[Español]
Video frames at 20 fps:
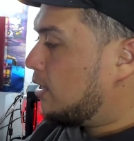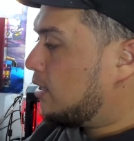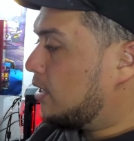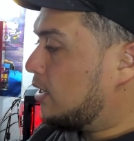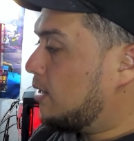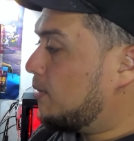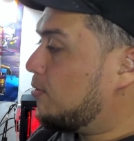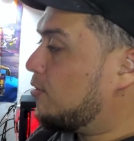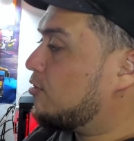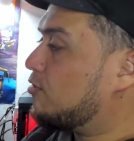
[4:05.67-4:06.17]

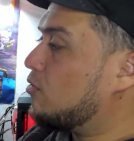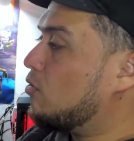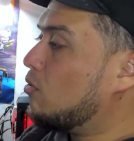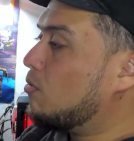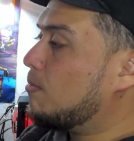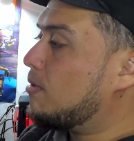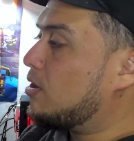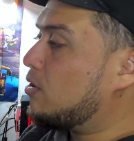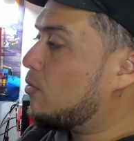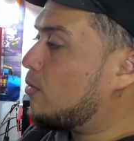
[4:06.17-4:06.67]
Tenemos
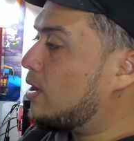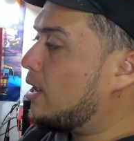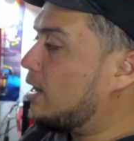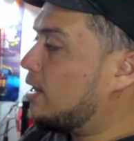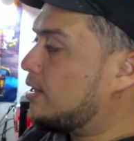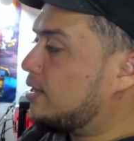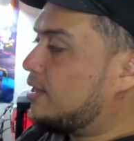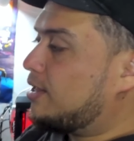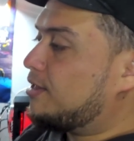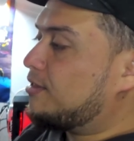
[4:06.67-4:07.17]
un
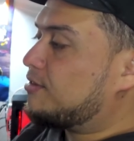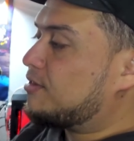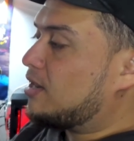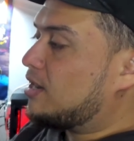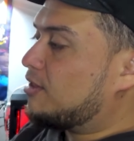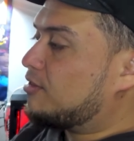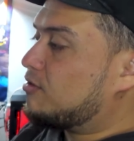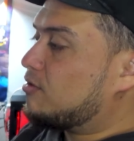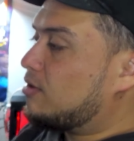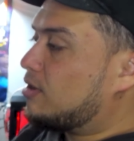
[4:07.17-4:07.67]
manual de
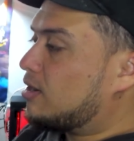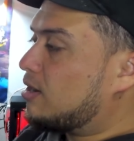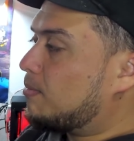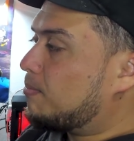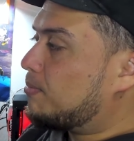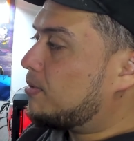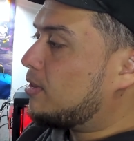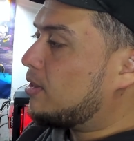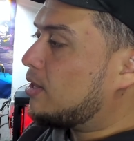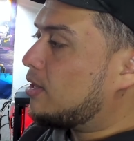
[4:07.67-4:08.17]
instalación
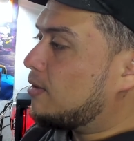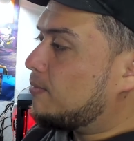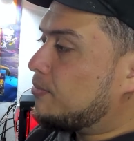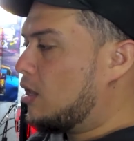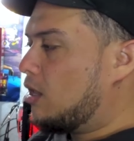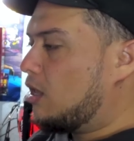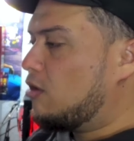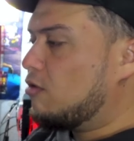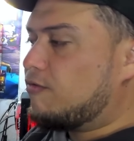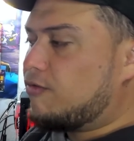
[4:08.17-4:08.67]
rápida
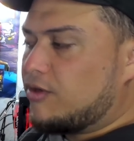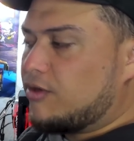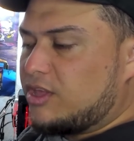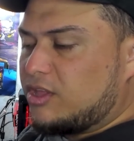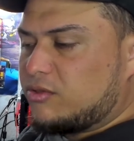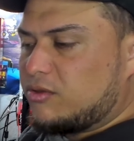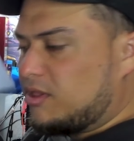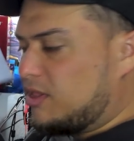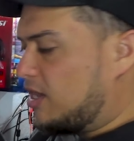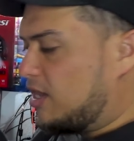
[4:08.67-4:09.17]
y un
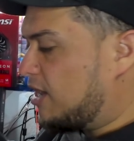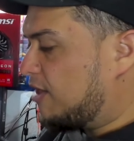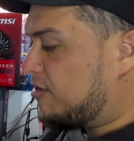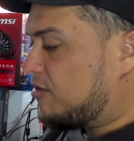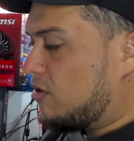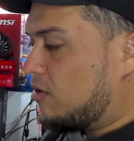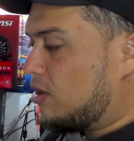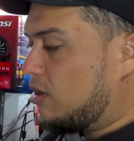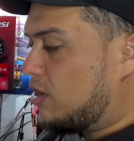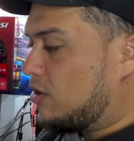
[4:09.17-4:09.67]
folleto de
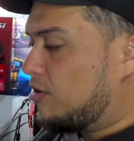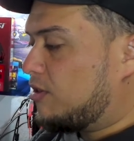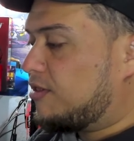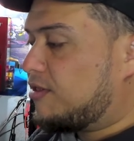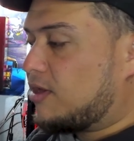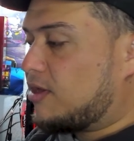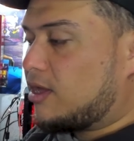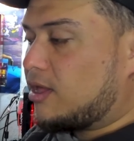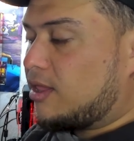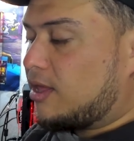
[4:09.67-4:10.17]
indicación que nos
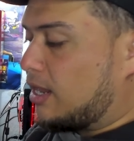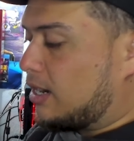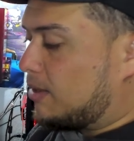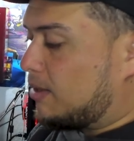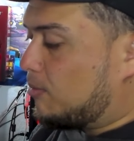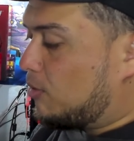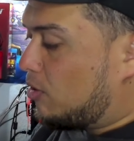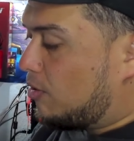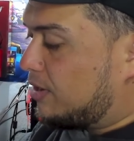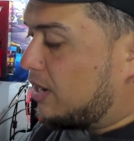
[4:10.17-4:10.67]
dice que
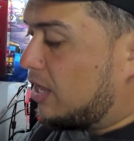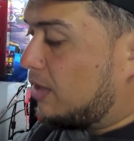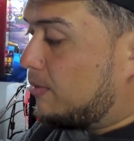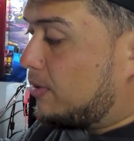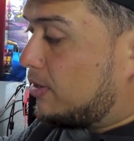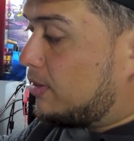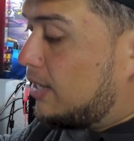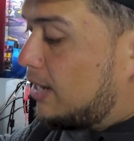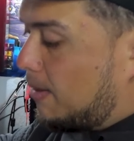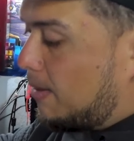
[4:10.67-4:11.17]
descarguemos los
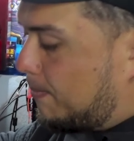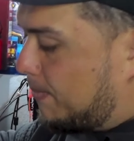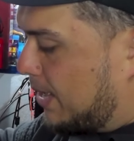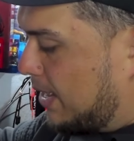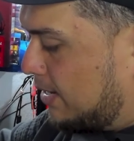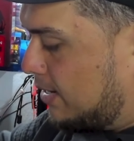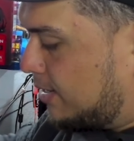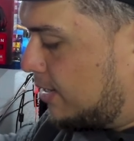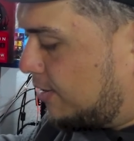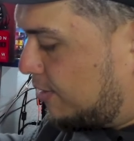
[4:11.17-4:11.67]
drivers de la
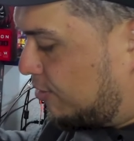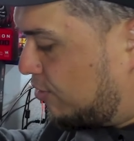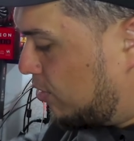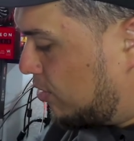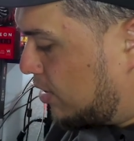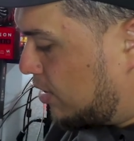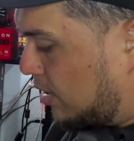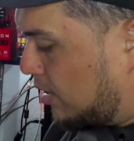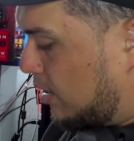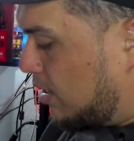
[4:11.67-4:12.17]
página de
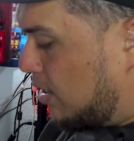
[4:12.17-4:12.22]
Zotac